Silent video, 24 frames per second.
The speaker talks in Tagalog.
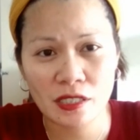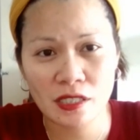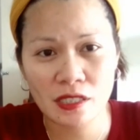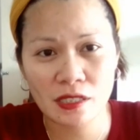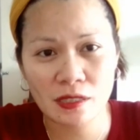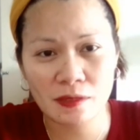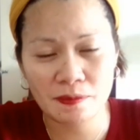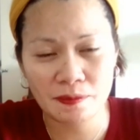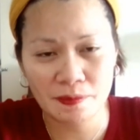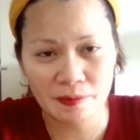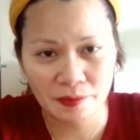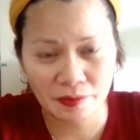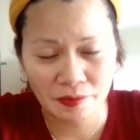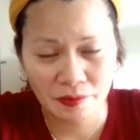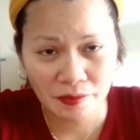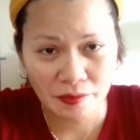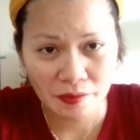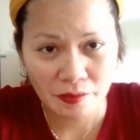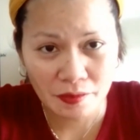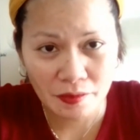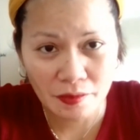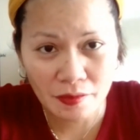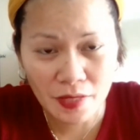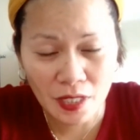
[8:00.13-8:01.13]
is
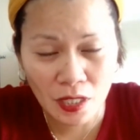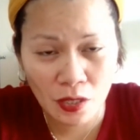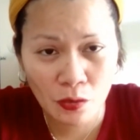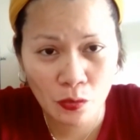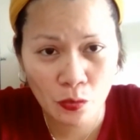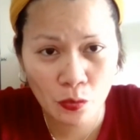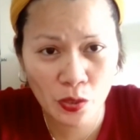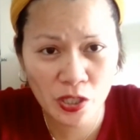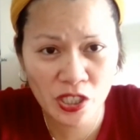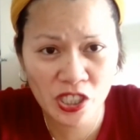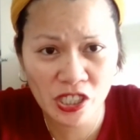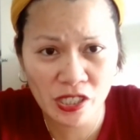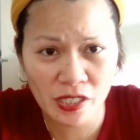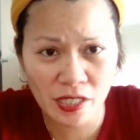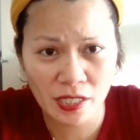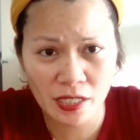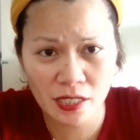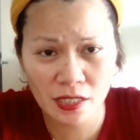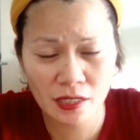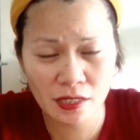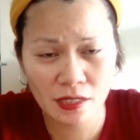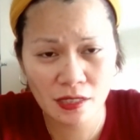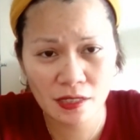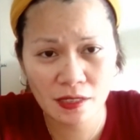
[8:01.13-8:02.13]
which
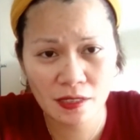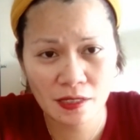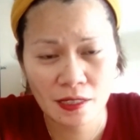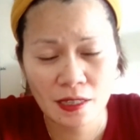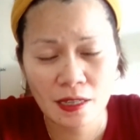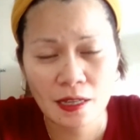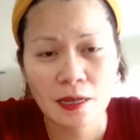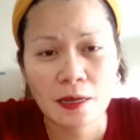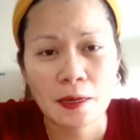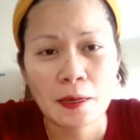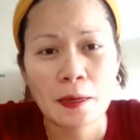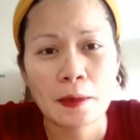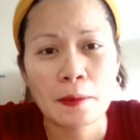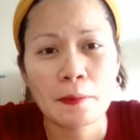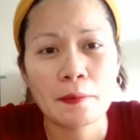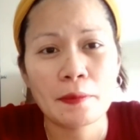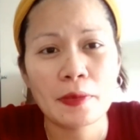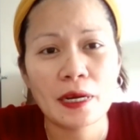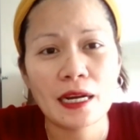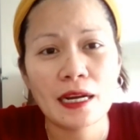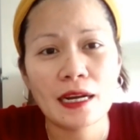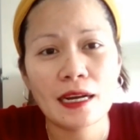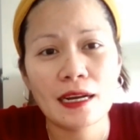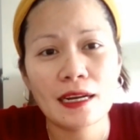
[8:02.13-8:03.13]
is
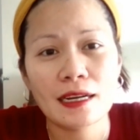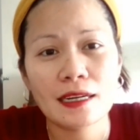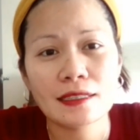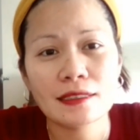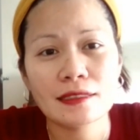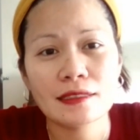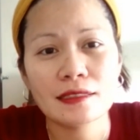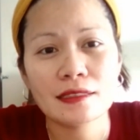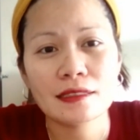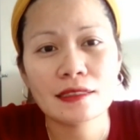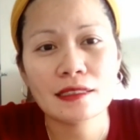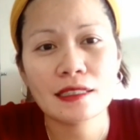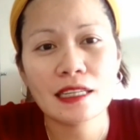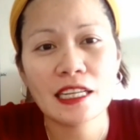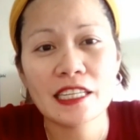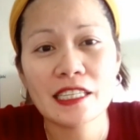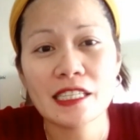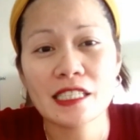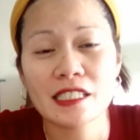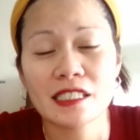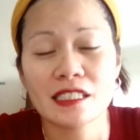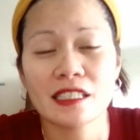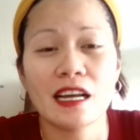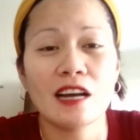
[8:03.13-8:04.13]
uh,
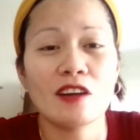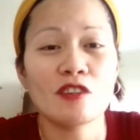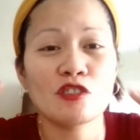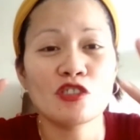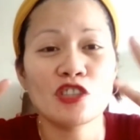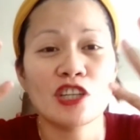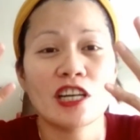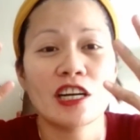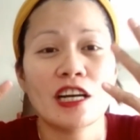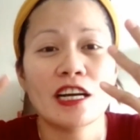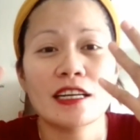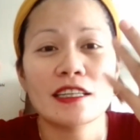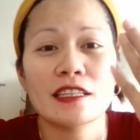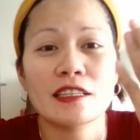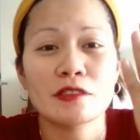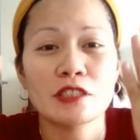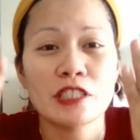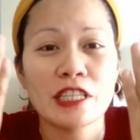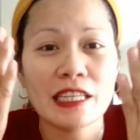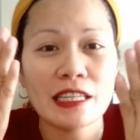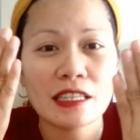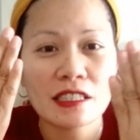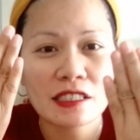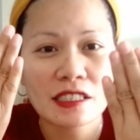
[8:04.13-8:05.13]
linis na ako ng aking
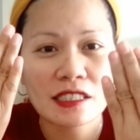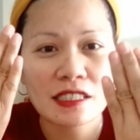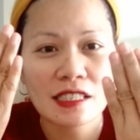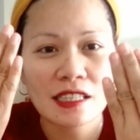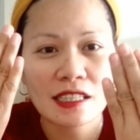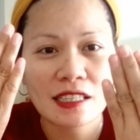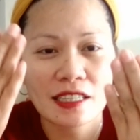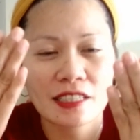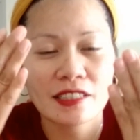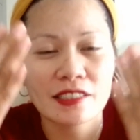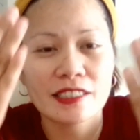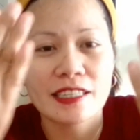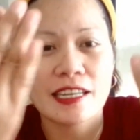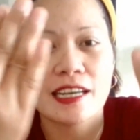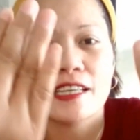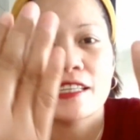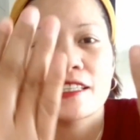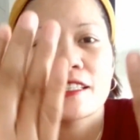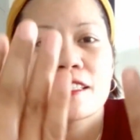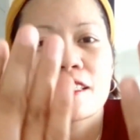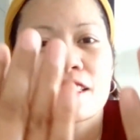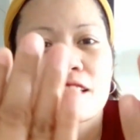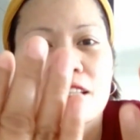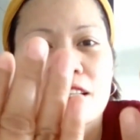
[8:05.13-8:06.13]
nails. Yun
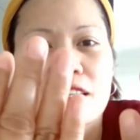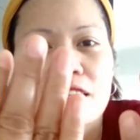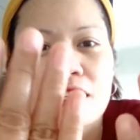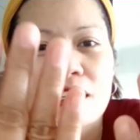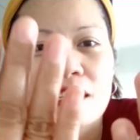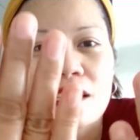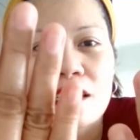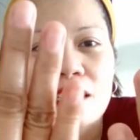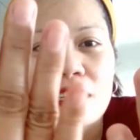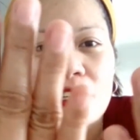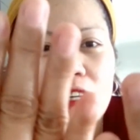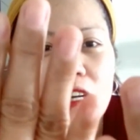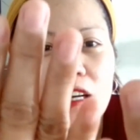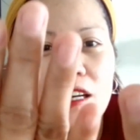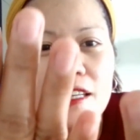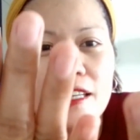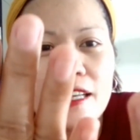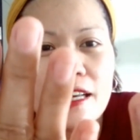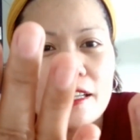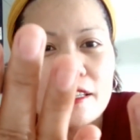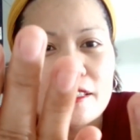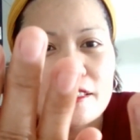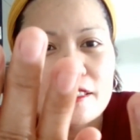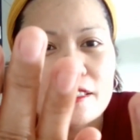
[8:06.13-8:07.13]
guys.
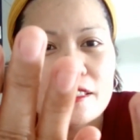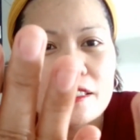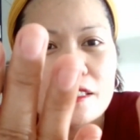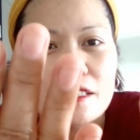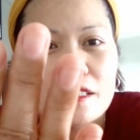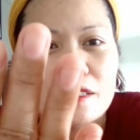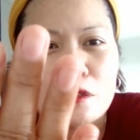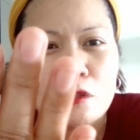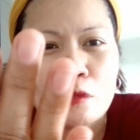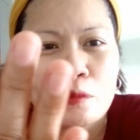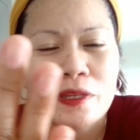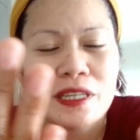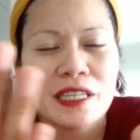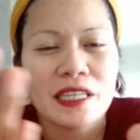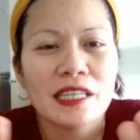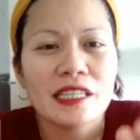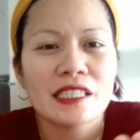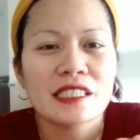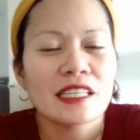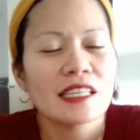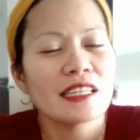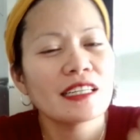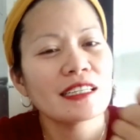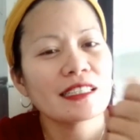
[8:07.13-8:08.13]
Yan. Sobrang
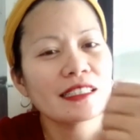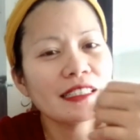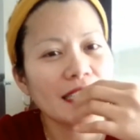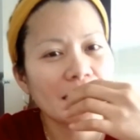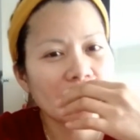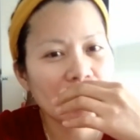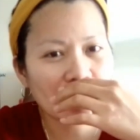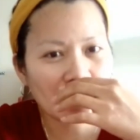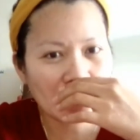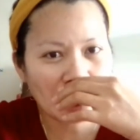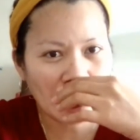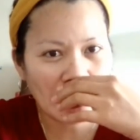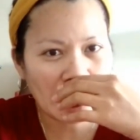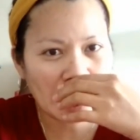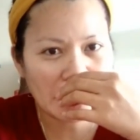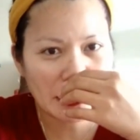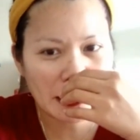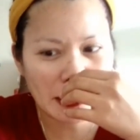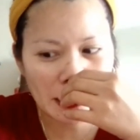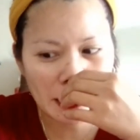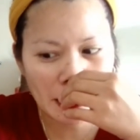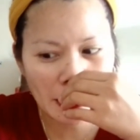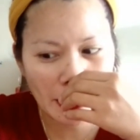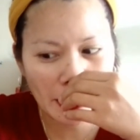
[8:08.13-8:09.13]
iksi ng nails ko
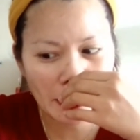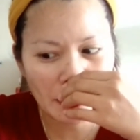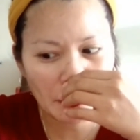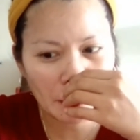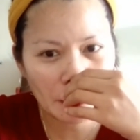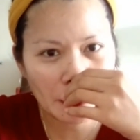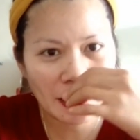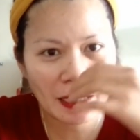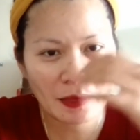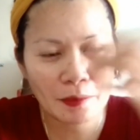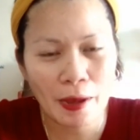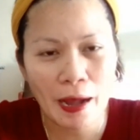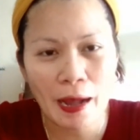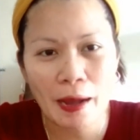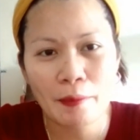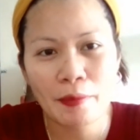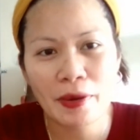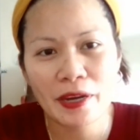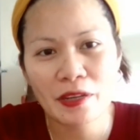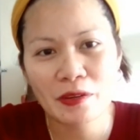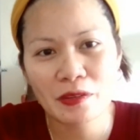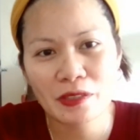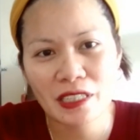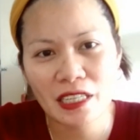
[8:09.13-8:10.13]
guys kasi ayoko nang
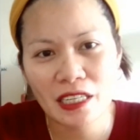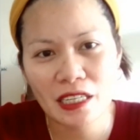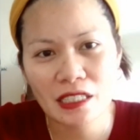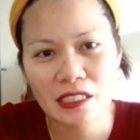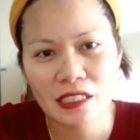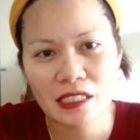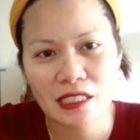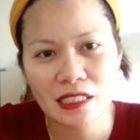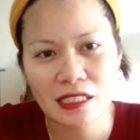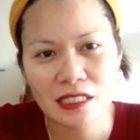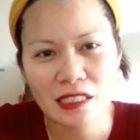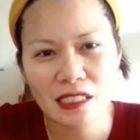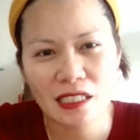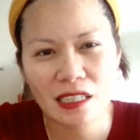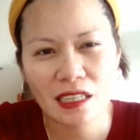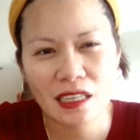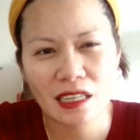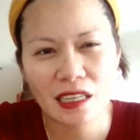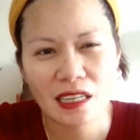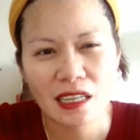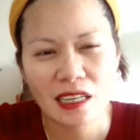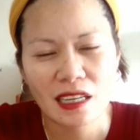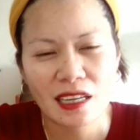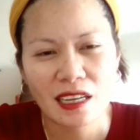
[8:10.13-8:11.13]
mahaba yung nails
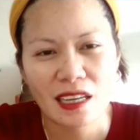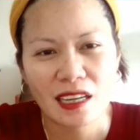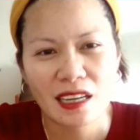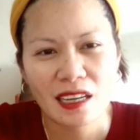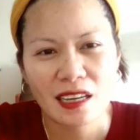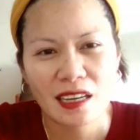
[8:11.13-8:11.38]
kasi